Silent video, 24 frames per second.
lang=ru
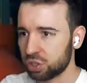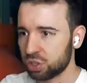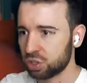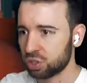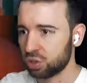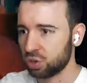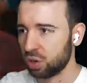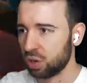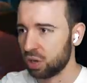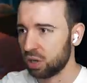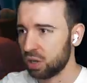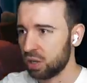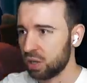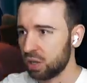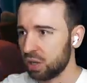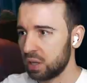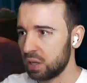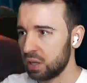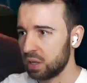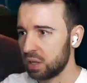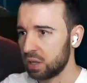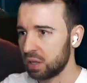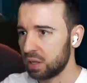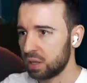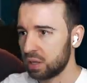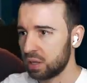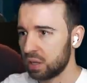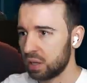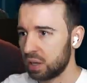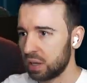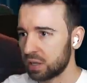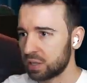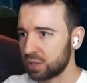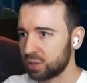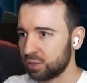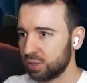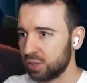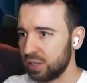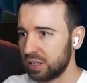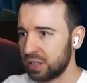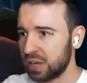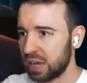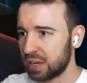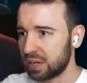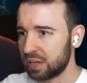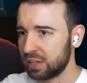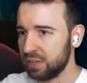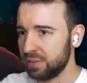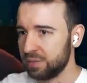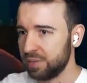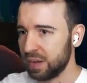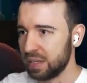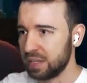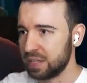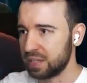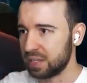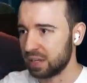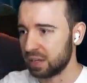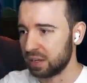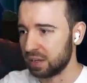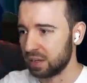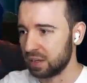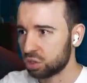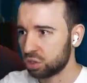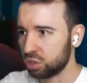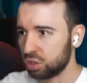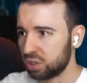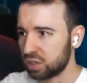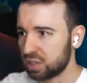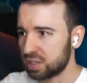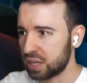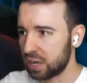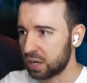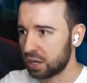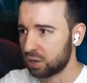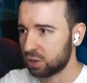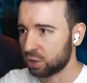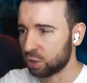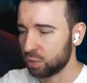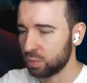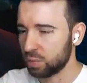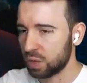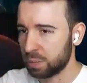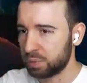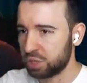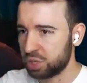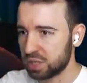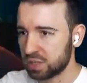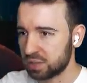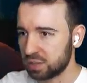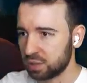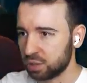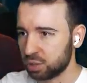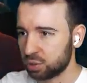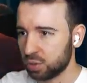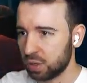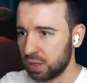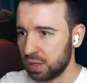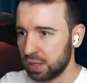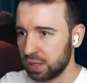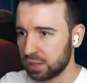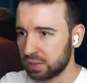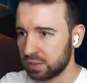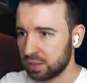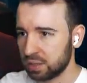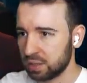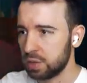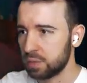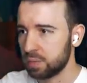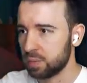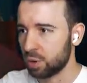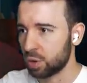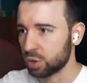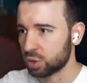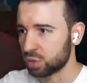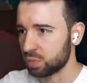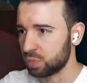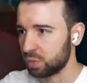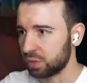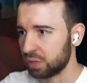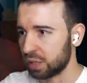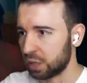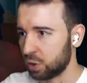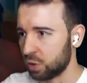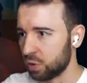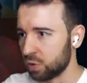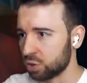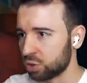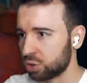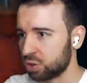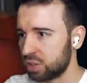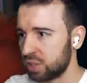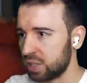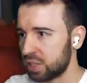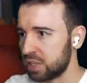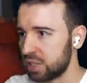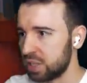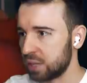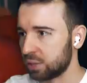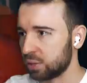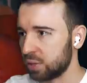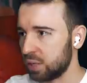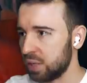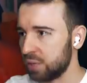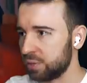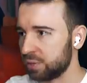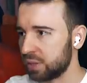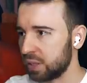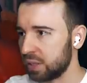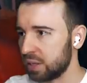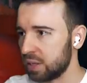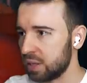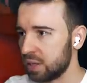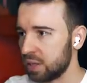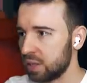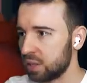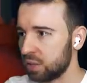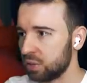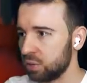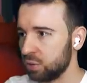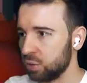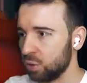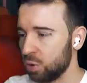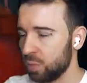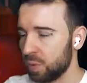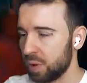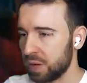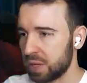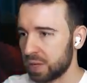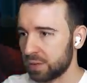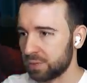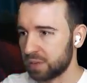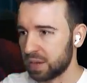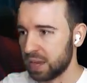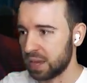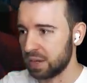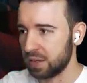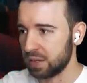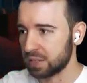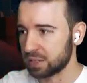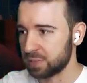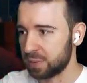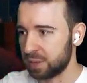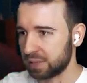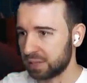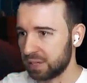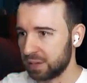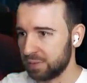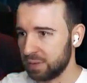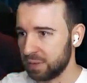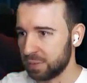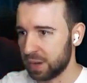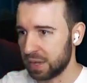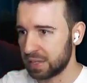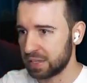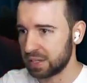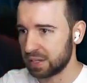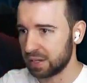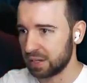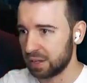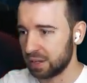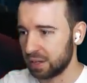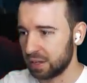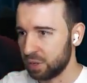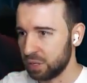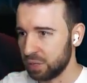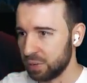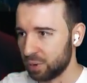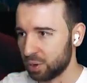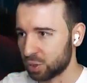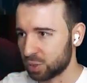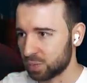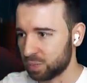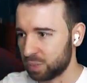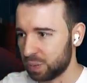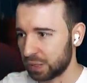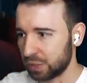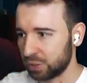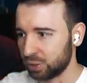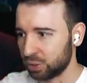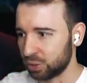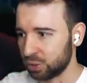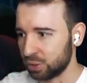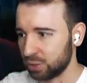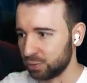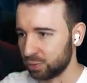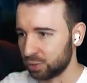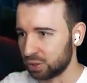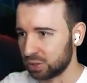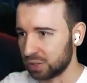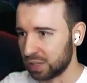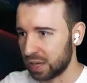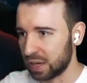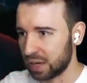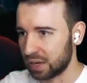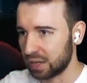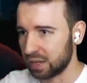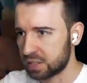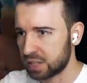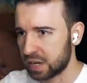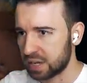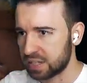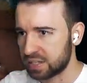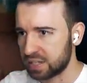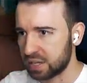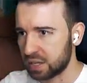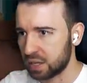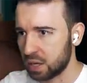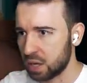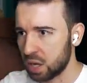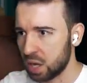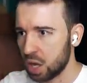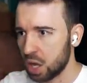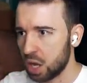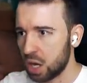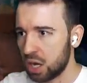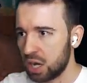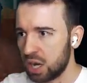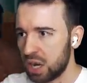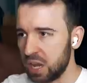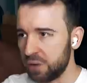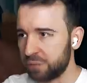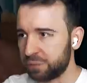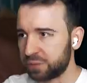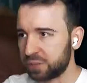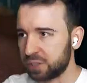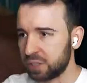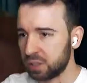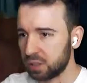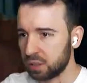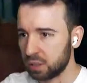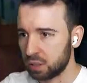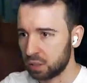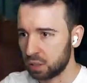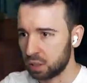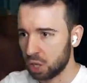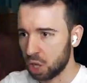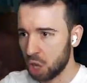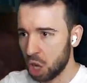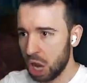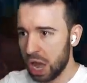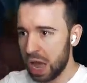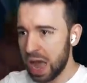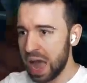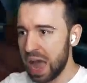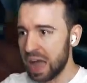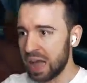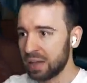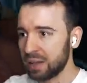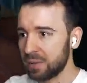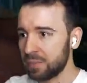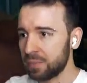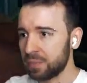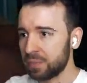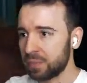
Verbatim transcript: Что? Отсюда никак не выйти. Что это за огромный общественный туалет? Не может быть такого, что здесь нету лифта. Думай, Евгений, смотри внимательно. Мы не можем подохнуть вот так. Здрасте. Лифт. А!